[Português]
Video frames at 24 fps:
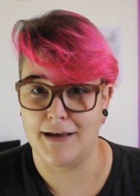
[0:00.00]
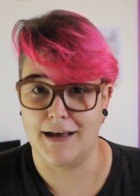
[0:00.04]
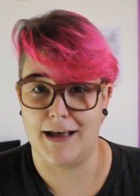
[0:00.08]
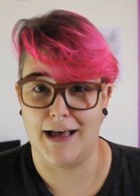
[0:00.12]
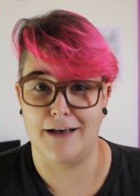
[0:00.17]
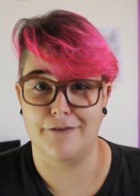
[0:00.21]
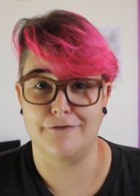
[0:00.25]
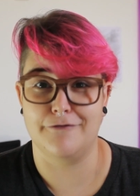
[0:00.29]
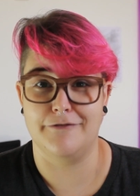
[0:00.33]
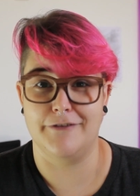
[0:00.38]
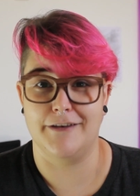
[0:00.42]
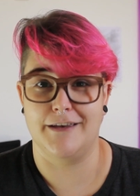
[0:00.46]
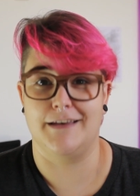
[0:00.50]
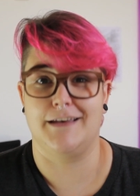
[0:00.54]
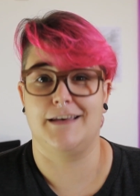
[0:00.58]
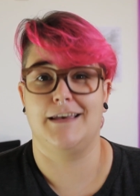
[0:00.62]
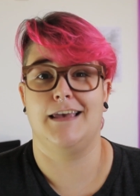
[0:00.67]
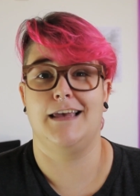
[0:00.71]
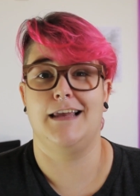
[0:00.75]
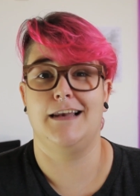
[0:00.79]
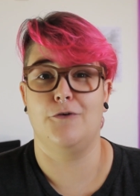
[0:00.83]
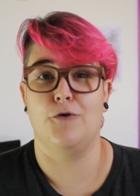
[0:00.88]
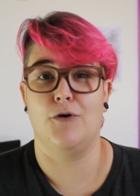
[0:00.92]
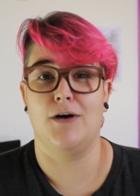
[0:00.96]
a ver
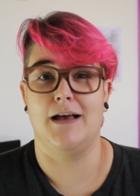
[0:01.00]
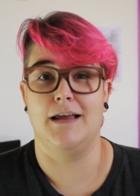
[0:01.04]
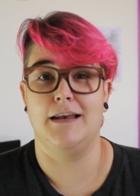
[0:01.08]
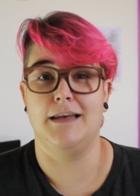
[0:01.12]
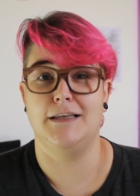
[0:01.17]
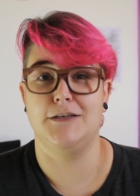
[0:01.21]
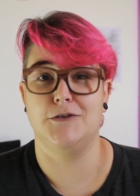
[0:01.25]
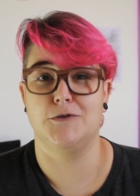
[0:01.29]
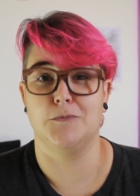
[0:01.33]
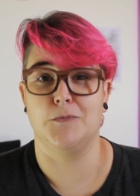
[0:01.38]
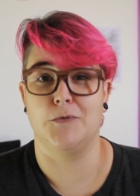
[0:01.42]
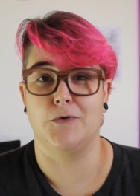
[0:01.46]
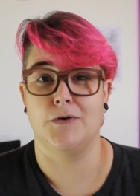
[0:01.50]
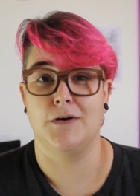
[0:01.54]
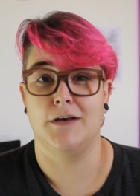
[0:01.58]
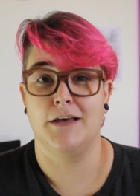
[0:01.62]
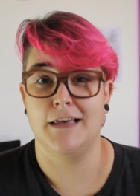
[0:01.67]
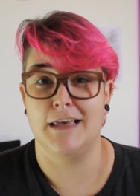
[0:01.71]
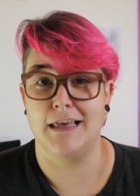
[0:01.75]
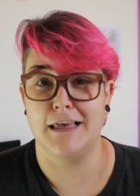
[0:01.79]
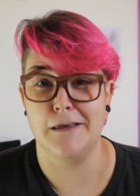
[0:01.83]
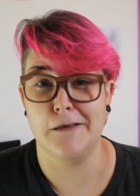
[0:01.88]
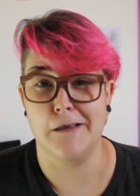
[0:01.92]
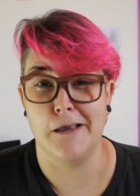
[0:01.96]
aquele organismo
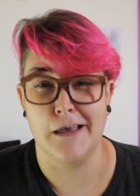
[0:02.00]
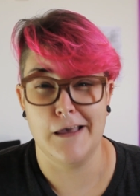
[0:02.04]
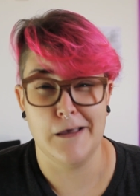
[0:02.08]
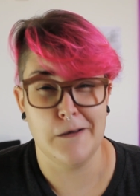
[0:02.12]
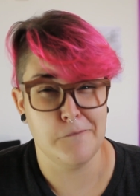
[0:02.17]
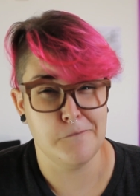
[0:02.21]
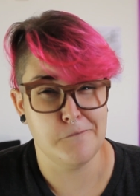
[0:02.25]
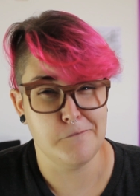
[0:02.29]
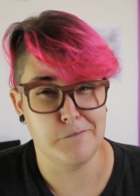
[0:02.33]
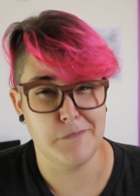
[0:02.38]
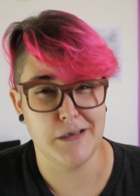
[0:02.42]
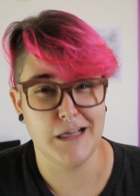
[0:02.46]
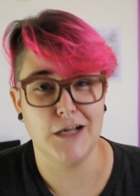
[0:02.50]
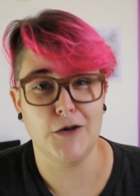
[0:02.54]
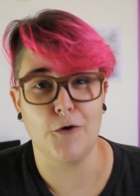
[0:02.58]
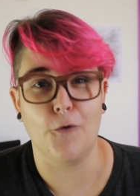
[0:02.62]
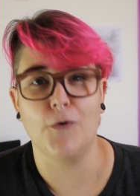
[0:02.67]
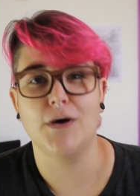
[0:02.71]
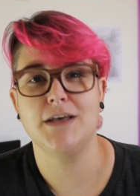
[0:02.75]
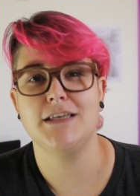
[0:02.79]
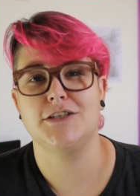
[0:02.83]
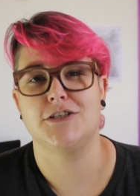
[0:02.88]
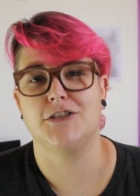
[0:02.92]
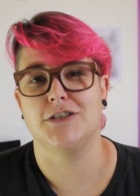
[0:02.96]
em
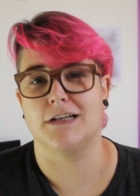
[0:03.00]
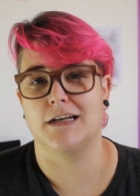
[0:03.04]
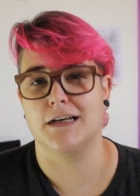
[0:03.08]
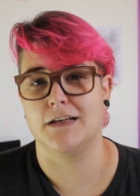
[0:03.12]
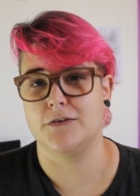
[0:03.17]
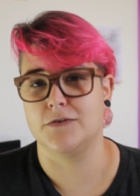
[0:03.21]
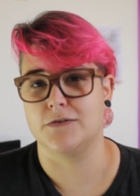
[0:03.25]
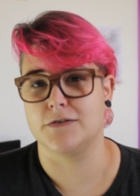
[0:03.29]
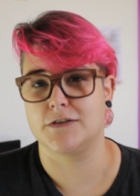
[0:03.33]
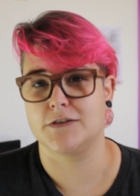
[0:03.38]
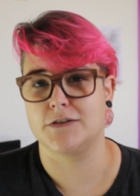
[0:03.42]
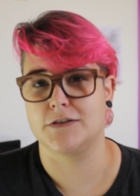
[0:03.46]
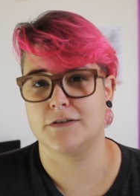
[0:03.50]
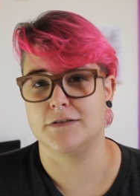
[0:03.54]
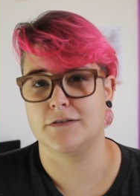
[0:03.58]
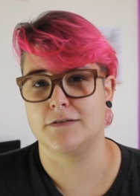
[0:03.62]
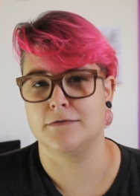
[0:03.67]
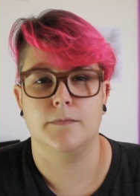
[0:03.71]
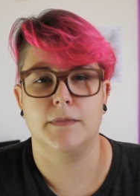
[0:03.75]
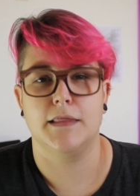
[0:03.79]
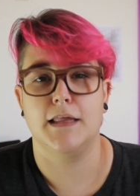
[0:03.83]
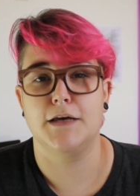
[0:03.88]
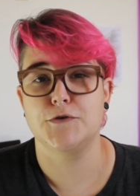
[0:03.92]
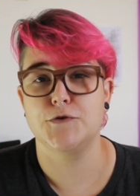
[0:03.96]
milhões de anos?
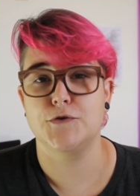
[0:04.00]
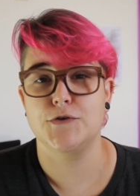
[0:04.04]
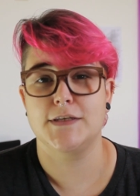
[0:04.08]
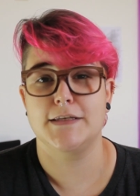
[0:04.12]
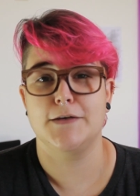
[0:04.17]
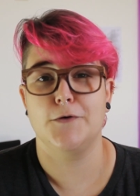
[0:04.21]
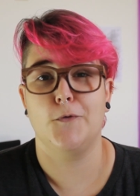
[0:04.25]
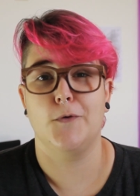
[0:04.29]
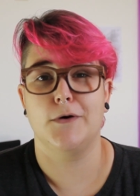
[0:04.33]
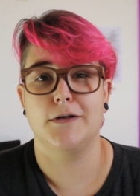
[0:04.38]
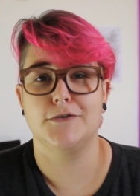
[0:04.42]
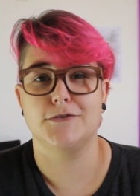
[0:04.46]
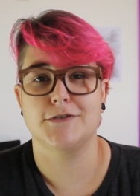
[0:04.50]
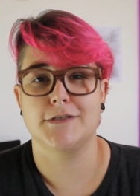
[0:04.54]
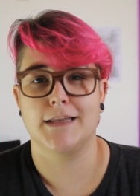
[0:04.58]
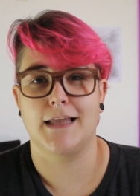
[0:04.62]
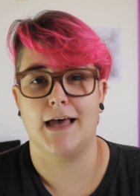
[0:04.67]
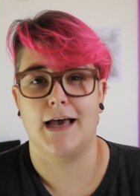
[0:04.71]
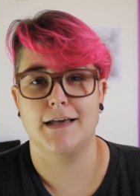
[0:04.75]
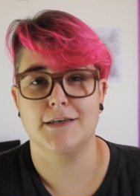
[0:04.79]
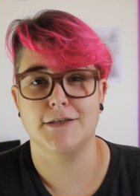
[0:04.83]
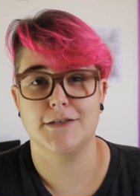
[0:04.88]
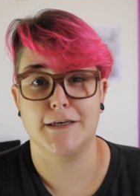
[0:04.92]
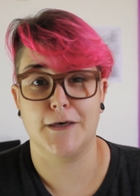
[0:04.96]
Desde os 5 anos de
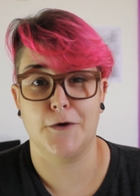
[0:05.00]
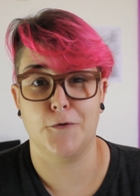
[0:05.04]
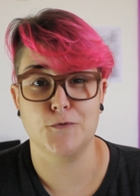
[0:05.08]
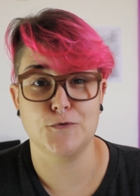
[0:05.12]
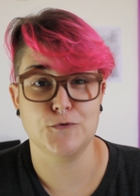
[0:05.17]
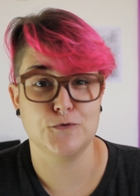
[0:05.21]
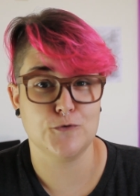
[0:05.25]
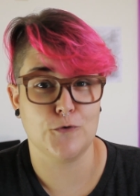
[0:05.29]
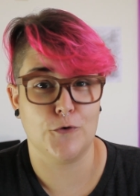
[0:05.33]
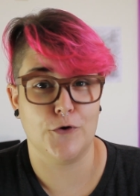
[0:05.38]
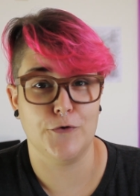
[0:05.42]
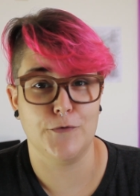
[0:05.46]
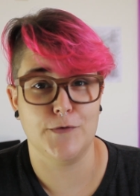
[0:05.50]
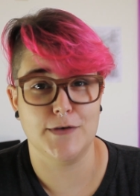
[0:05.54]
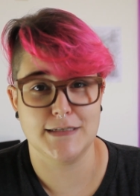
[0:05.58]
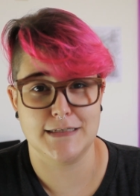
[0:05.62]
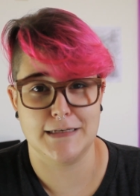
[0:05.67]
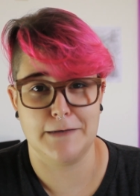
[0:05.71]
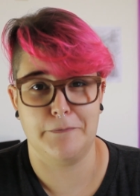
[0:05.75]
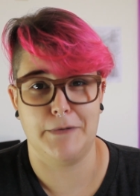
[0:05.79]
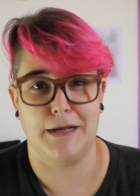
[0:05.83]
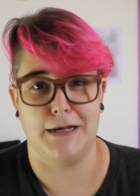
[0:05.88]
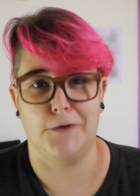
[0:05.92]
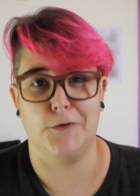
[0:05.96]
idade que eu sonho em
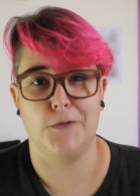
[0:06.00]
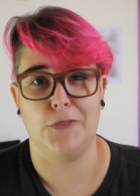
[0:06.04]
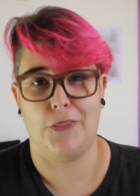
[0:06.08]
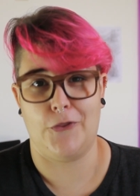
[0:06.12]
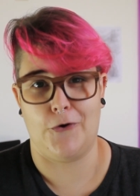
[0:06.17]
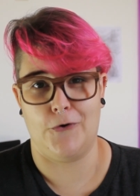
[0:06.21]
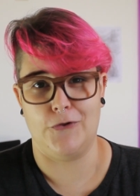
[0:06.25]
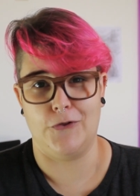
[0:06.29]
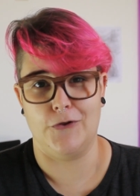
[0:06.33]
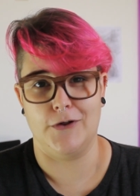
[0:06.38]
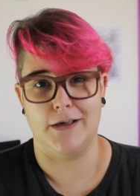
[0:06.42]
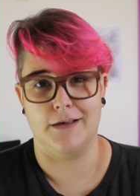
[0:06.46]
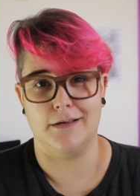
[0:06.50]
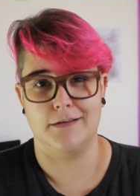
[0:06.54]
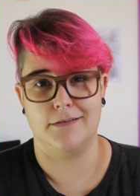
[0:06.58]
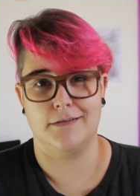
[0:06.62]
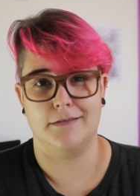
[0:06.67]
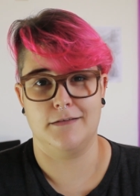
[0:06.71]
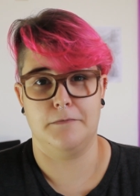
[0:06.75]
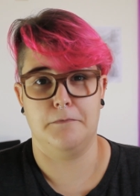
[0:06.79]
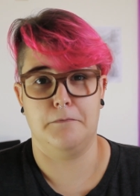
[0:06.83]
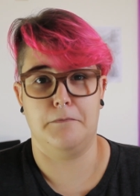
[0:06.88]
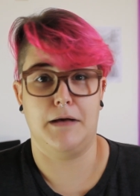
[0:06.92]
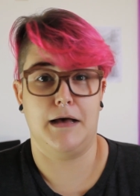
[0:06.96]
ser paleontóloga,
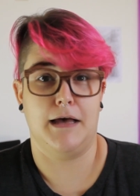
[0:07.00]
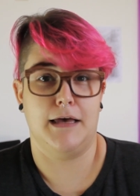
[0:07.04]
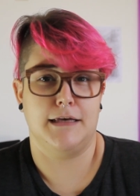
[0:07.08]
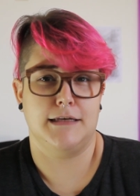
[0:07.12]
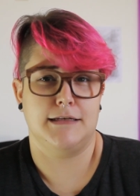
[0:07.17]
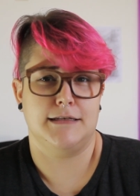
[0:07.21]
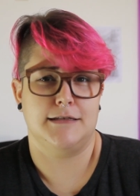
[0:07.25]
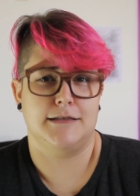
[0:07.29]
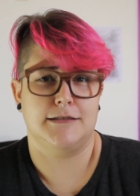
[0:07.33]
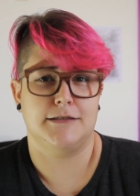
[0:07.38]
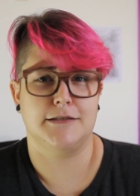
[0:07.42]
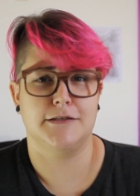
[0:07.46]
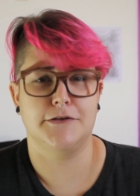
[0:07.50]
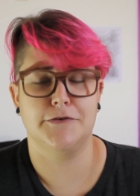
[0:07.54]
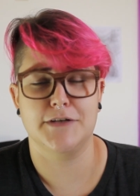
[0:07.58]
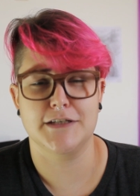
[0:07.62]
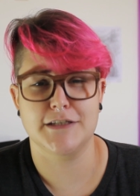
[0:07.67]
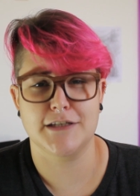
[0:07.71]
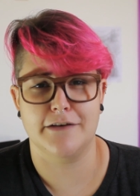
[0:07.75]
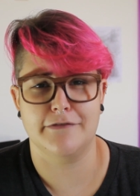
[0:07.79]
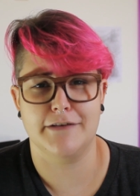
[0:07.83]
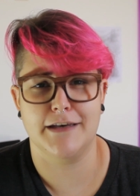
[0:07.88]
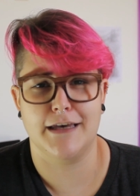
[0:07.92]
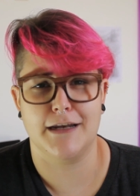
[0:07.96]
mas eu
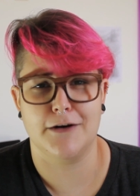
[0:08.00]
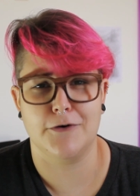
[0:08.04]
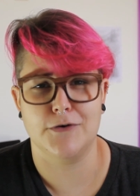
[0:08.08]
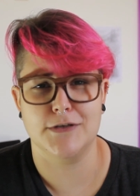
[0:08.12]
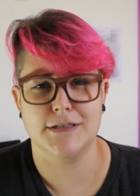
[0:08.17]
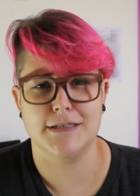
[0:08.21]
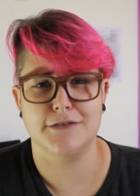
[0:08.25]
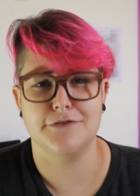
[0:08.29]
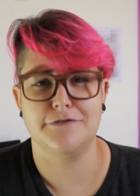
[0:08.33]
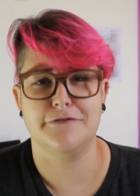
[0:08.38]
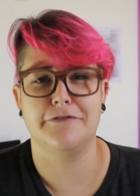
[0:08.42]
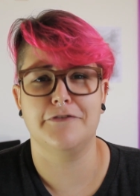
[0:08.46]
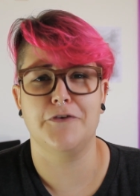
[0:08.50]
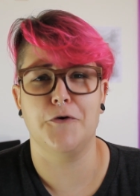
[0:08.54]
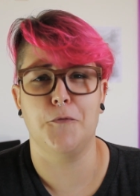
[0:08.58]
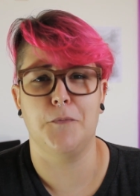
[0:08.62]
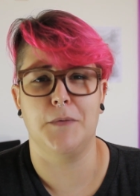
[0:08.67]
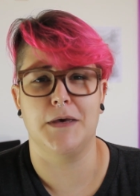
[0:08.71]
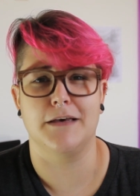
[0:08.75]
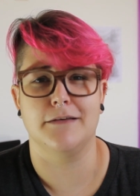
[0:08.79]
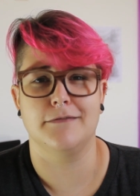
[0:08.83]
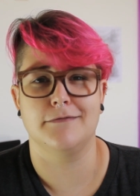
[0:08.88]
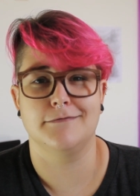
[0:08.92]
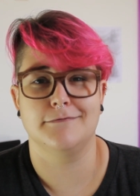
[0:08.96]
achava que era coisa de
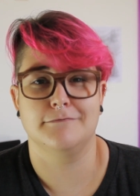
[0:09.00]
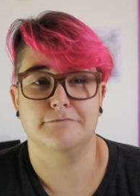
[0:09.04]
filme.